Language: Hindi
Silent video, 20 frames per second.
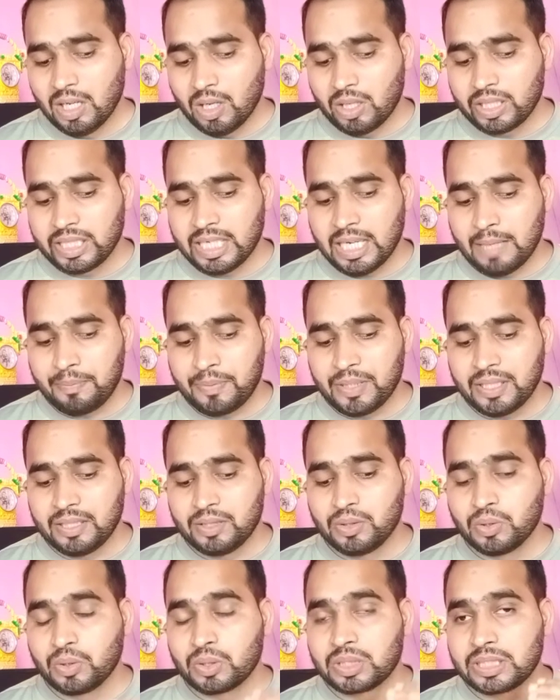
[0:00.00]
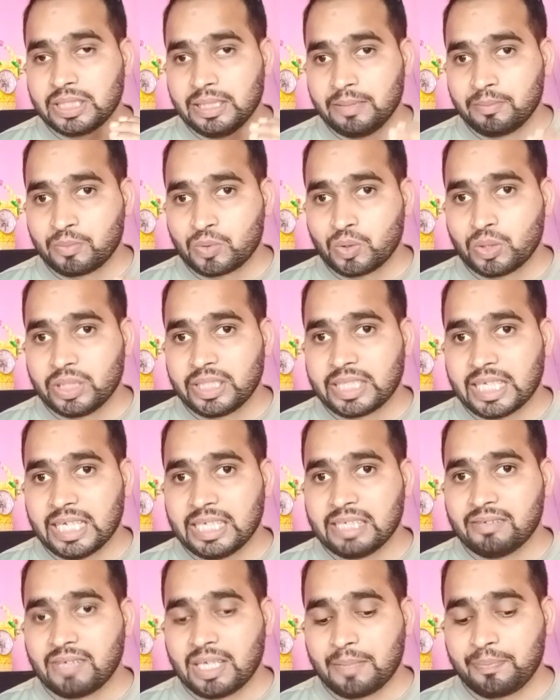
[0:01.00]
और यहाँ पे जो सिम को
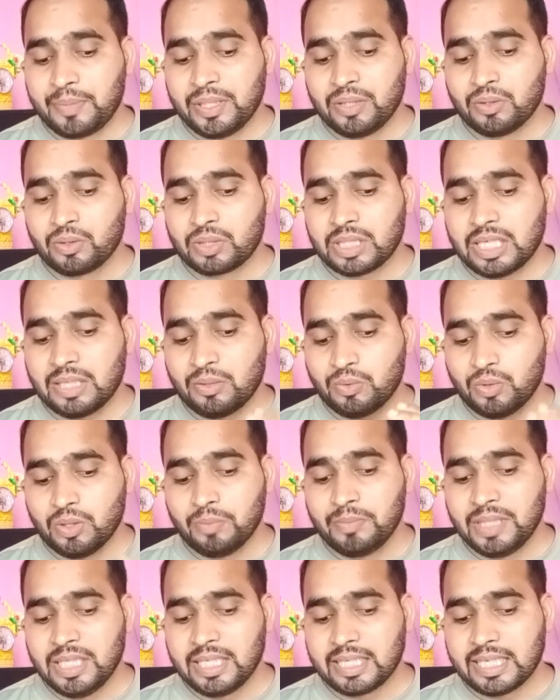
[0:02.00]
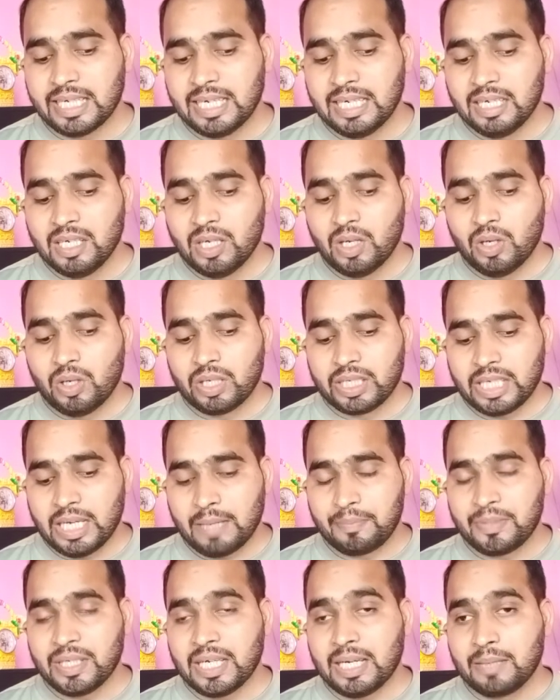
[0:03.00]
निकालने वाला पिन होता है वो मिलेगा और यहाँ
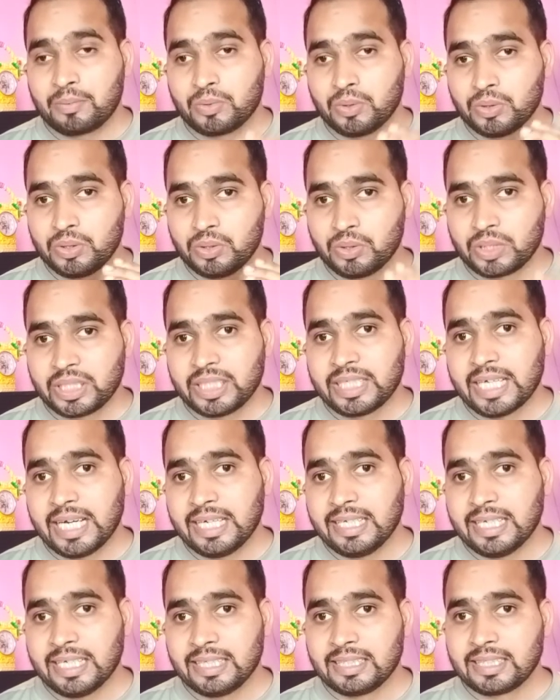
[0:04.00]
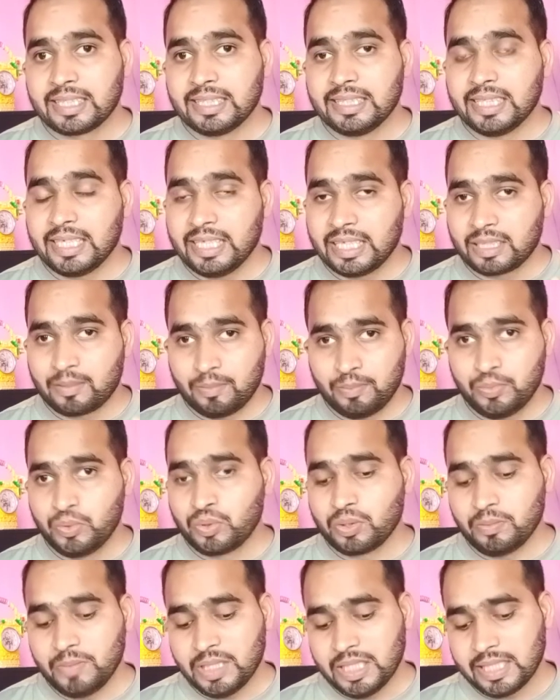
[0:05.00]
पर आपको जो कि गाइडलाइन के लिए एक
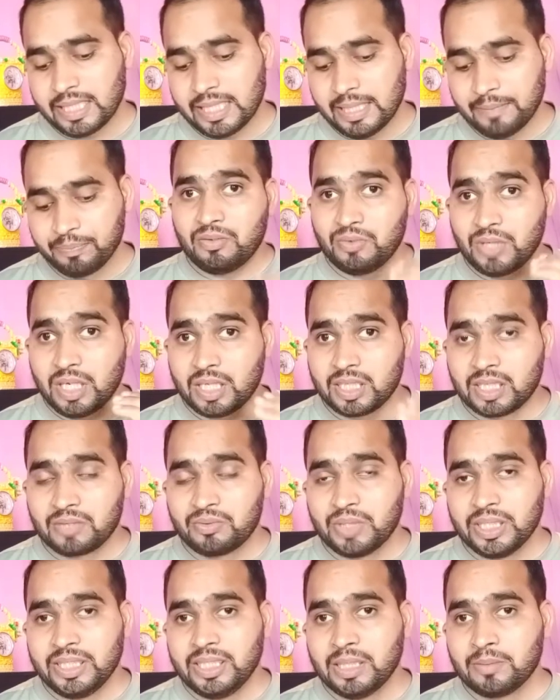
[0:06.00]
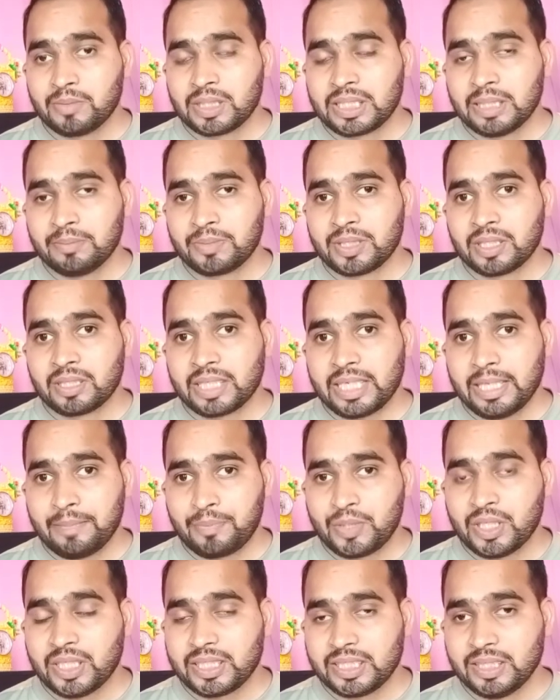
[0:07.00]
बुक मिलेगा अगर वहीं हम सैमसंग एफ
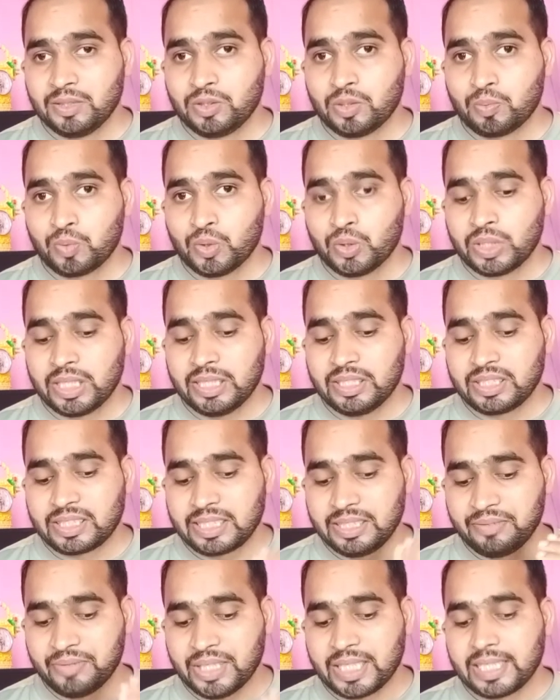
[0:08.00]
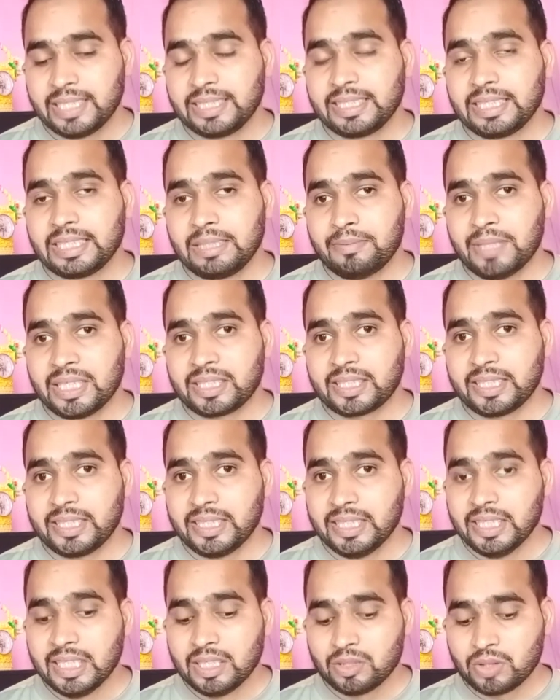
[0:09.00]
थर्टीन जो फ़ोन है इसकी वारंटी की बात करें
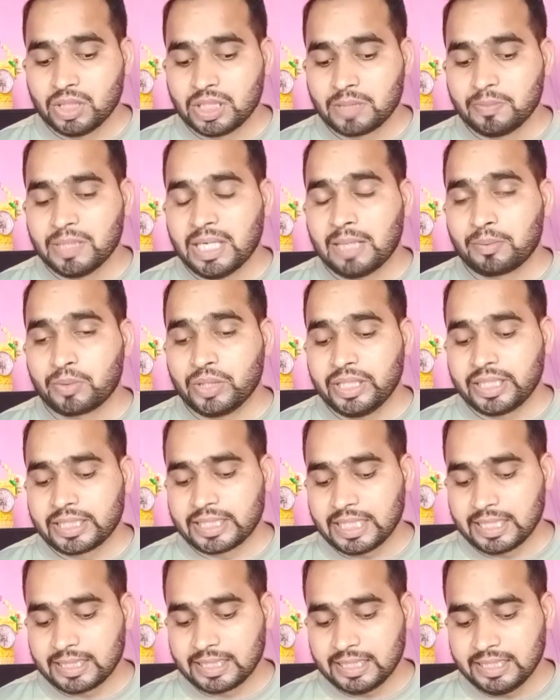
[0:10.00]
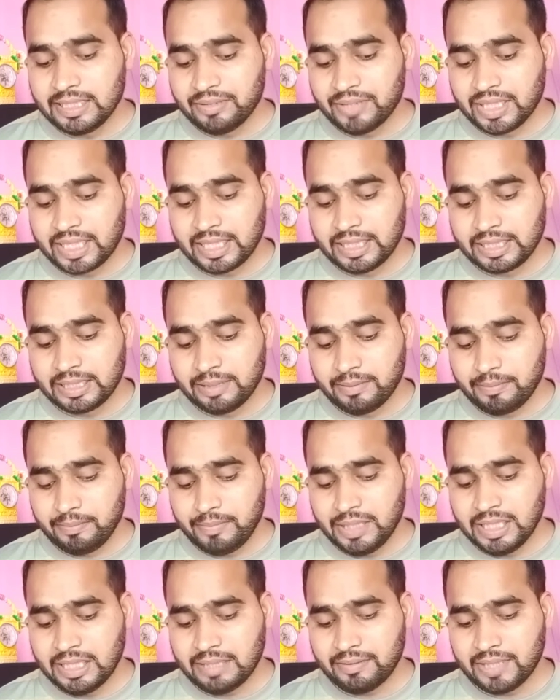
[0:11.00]
तो इसमें आपको एक साल के लिए वारंटी
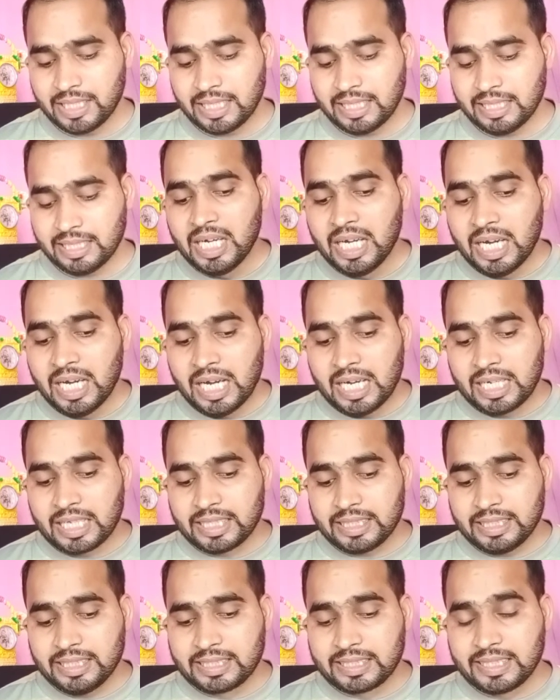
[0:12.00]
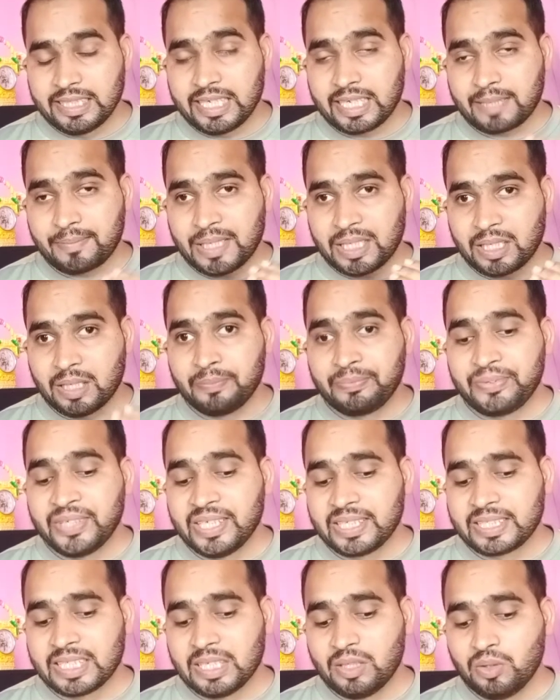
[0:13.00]
मिलने वाला है अगर इसकी एक बार हम
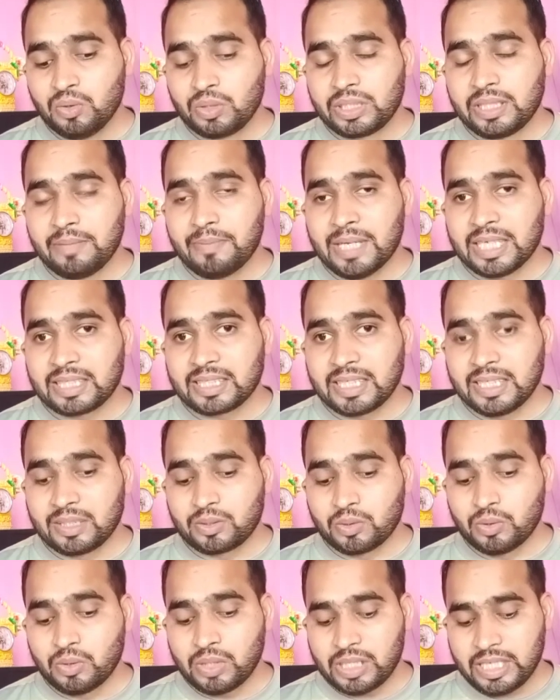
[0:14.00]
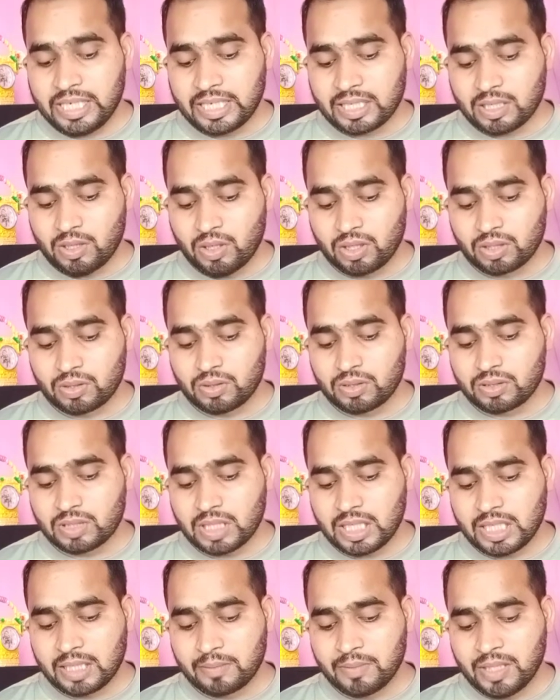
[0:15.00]
फिर से लुक की बात करें तो एक और
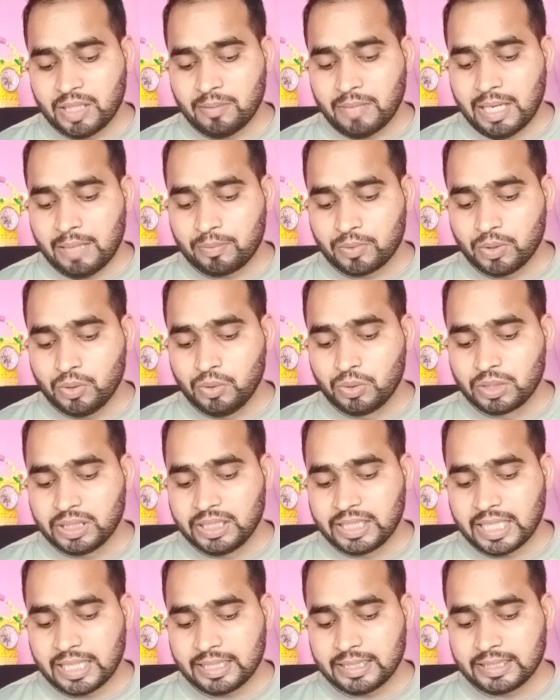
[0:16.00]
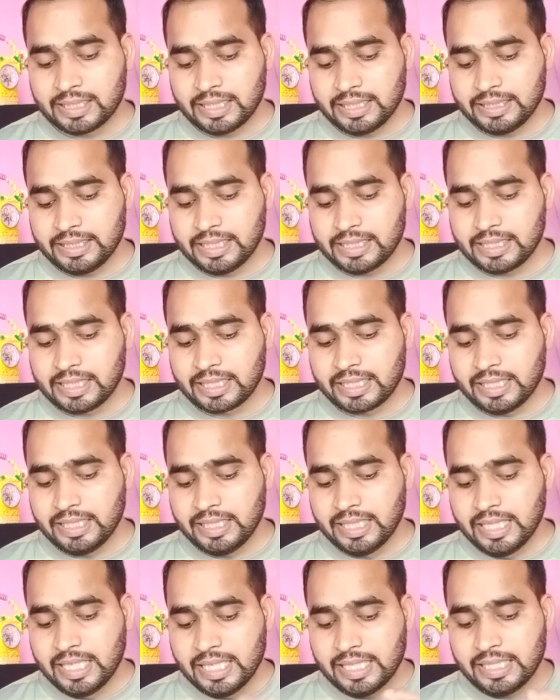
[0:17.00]
कलर में हम आपको लुक दिखा देते हैं हैं जैसे कि
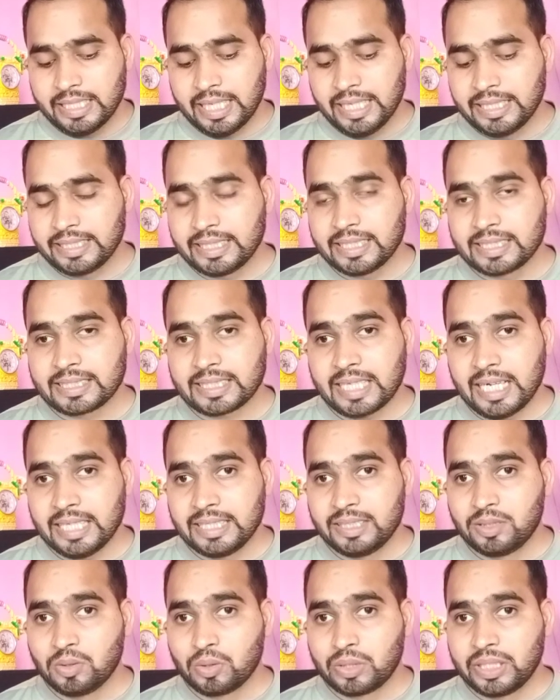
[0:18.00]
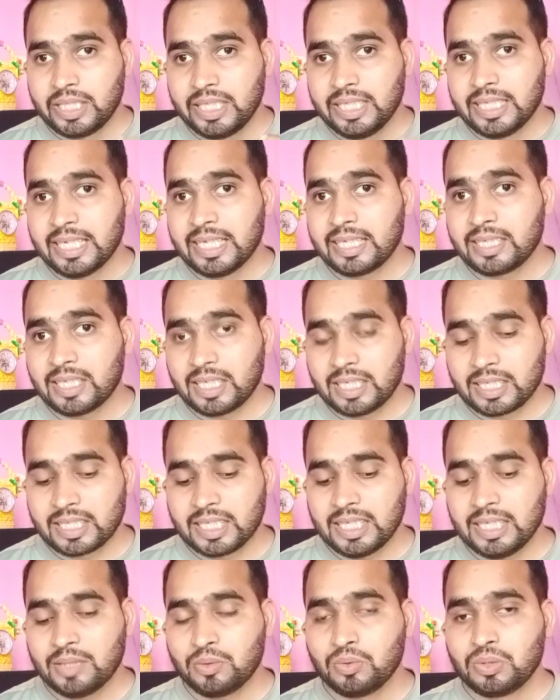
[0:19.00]
नाइट स्काई जो ग्रीन कलर
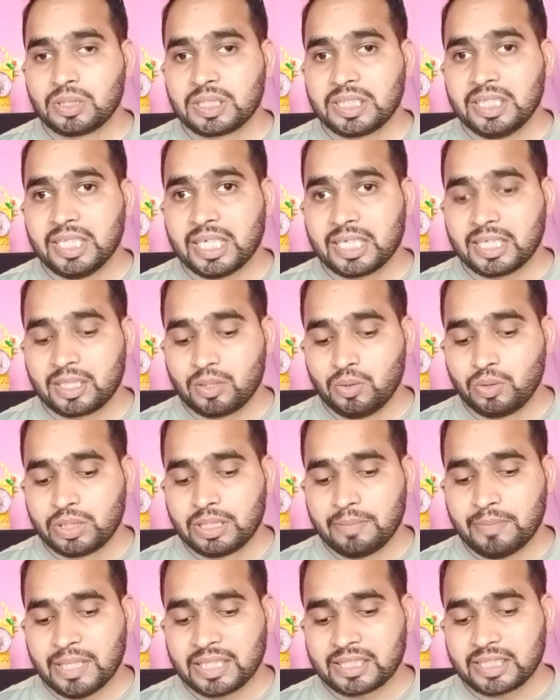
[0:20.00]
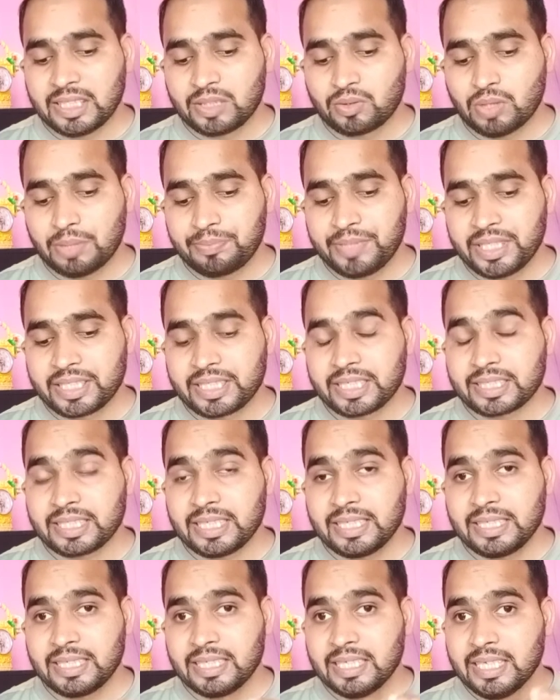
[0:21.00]
है उसकी अगर लुक की बात करें तो आप देख सकते
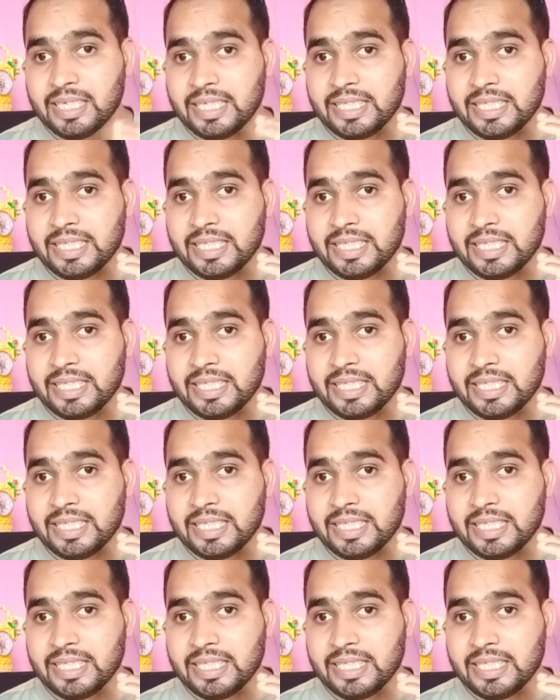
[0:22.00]
हैं